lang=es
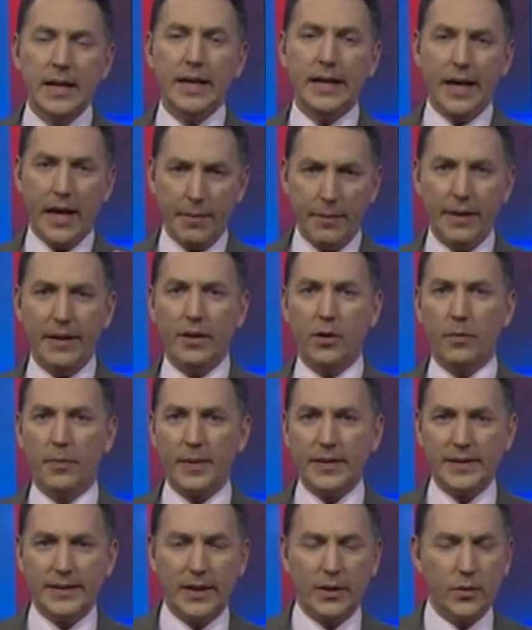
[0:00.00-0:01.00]
que han venido
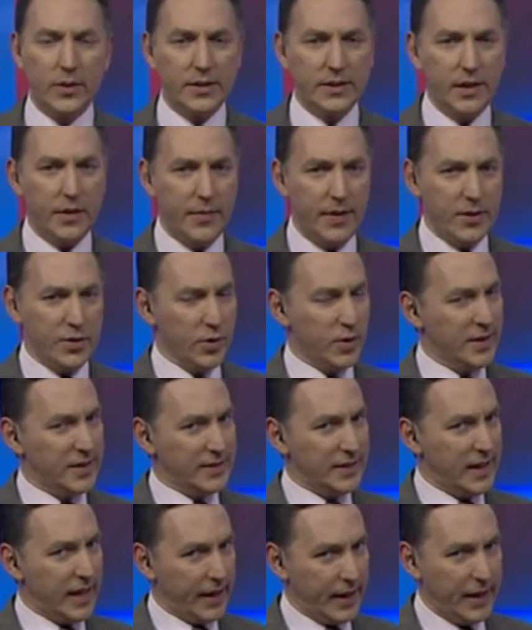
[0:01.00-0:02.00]
prestando el servicio
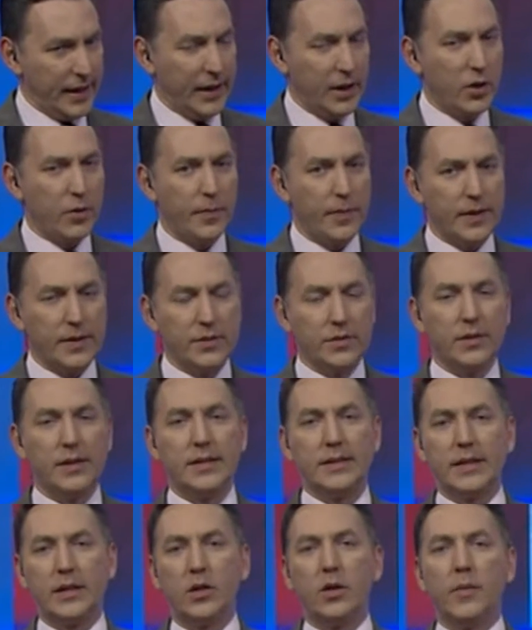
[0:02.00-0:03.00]
desde el arranque de
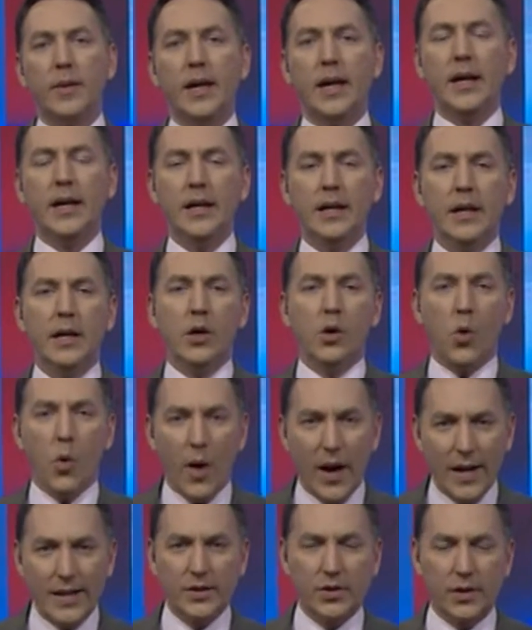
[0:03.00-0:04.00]
operaciones de Ecovía
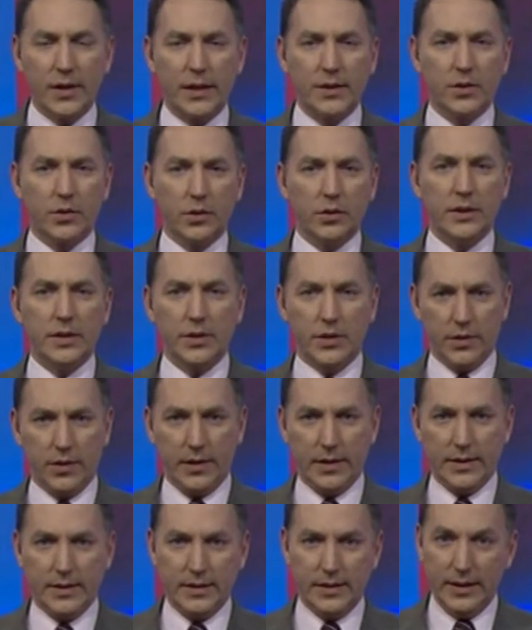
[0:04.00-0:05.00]
cuáles son las
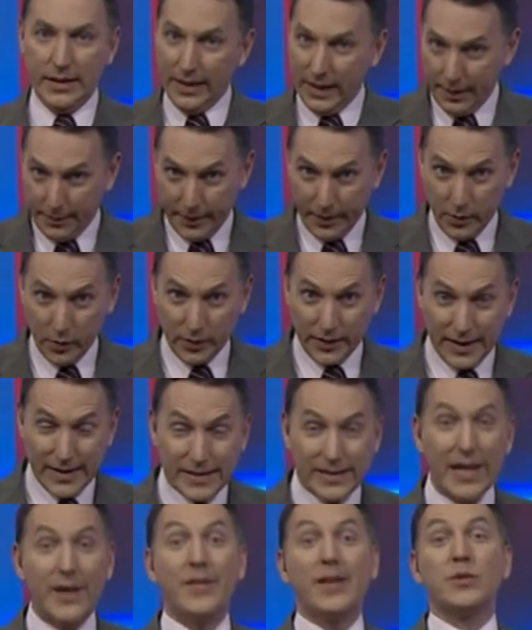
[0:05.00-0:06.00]
condiciones. La pregunta
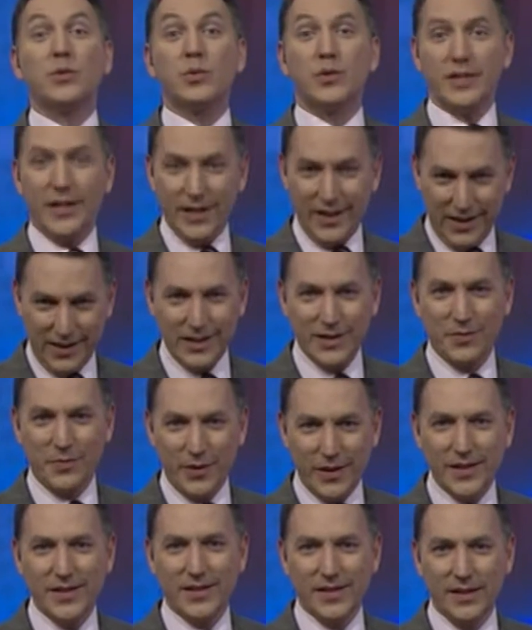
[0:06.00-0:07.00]
es, ¿qué va a suceder
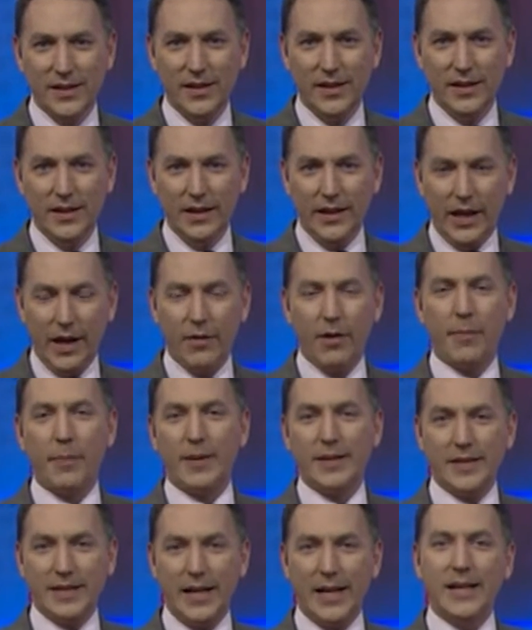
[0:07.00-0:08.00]
después? ¿Qué va a
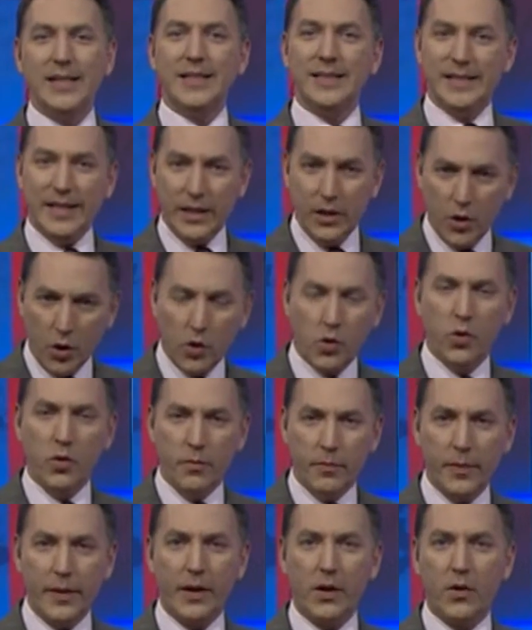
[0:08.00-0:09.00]
pasar si no
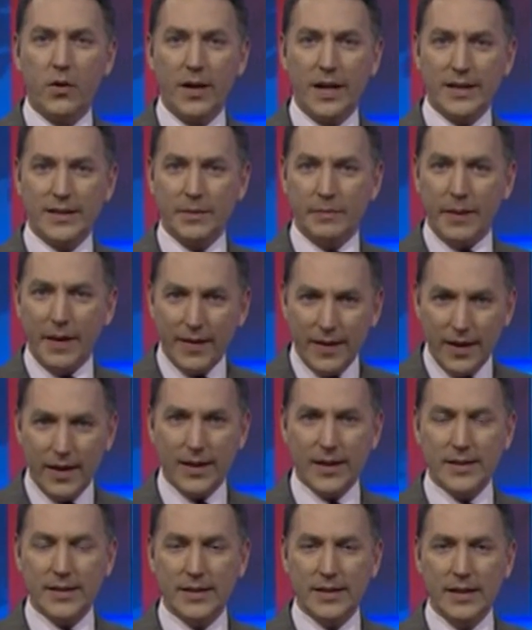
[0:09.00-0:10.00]
cumple con las
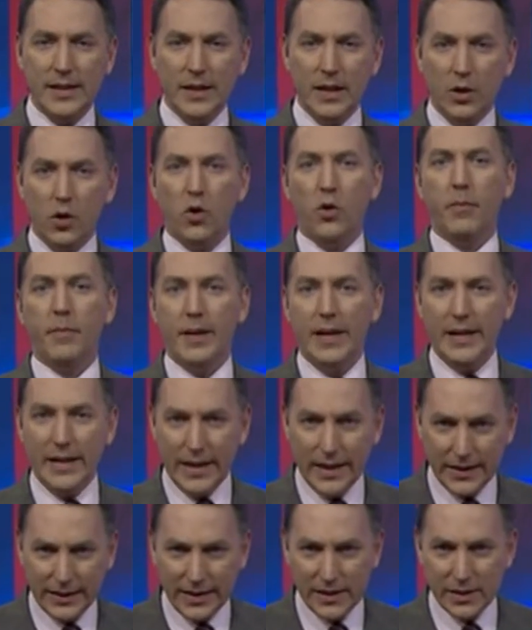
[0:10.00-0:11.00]
medidas
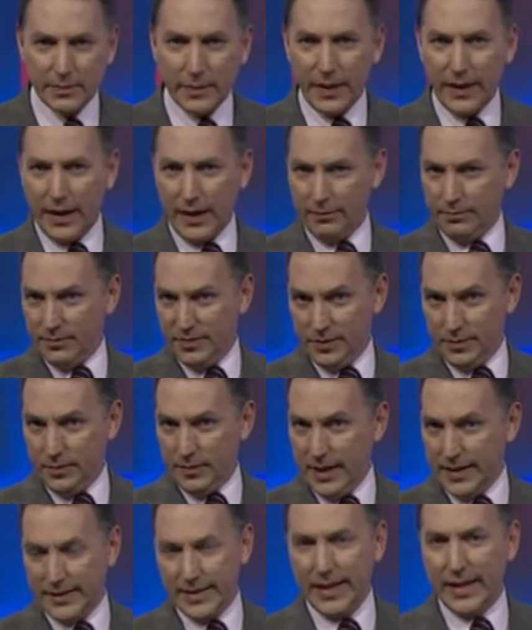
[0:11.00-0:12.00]
convenientes para
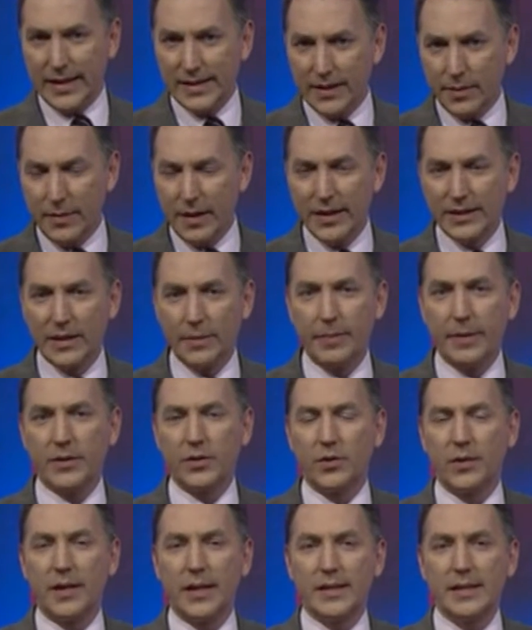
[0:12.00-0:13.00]
decenas de miles de
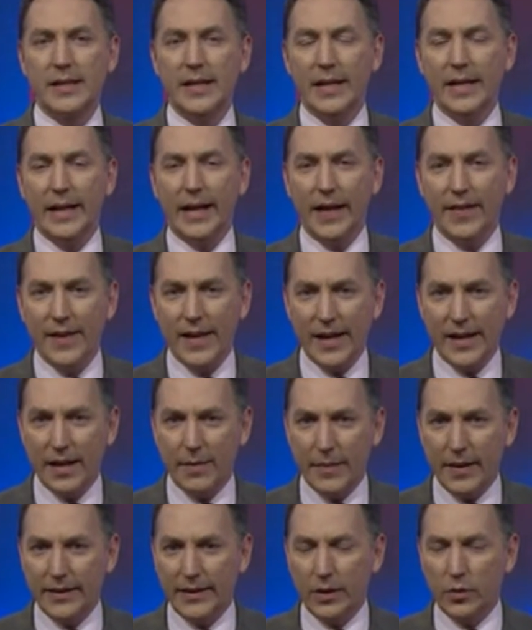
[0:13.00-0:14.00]
personas que
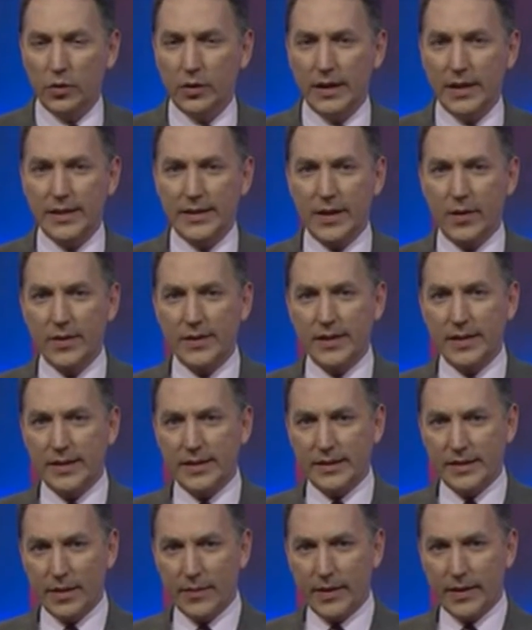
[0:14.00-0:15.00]
diariamente han utilizado este
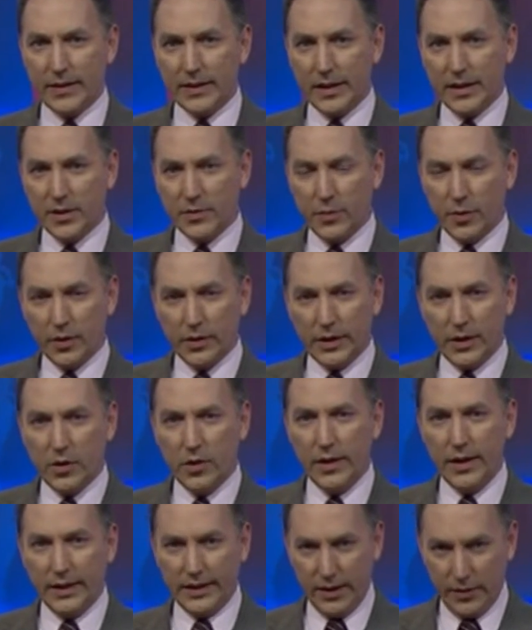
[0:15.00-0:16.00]
sistema de transporte
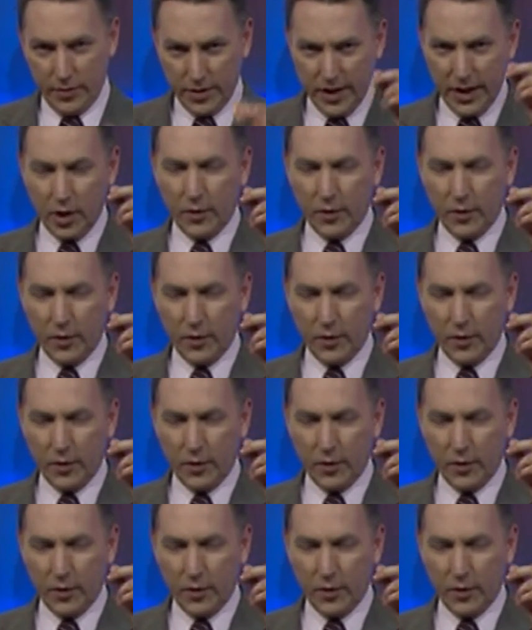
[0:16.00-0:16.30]
colectivo. Ya lo